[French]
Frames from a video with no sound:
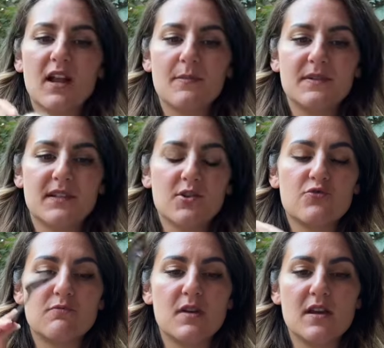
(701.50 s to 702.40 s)
à la pistache, je
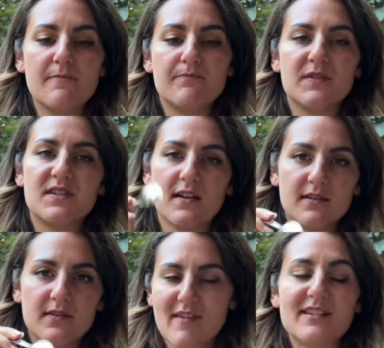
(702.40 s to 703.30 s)
lui mets 7.
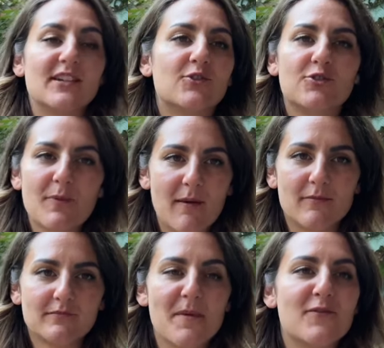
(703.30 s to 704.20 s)
C'est super
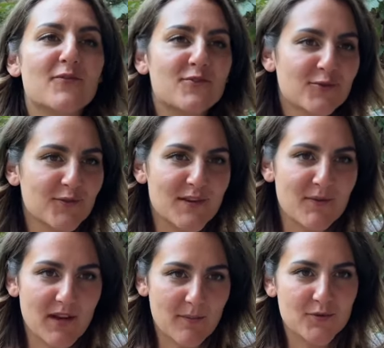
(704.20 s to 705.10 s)
bon, mais vu que je trouve qu'il
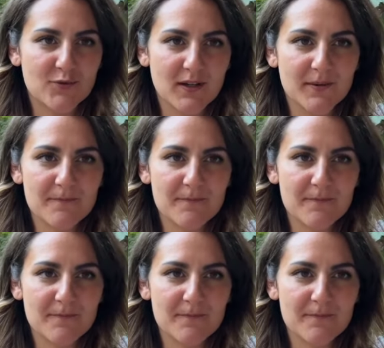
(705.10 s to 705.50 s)
manque un peu le sucré,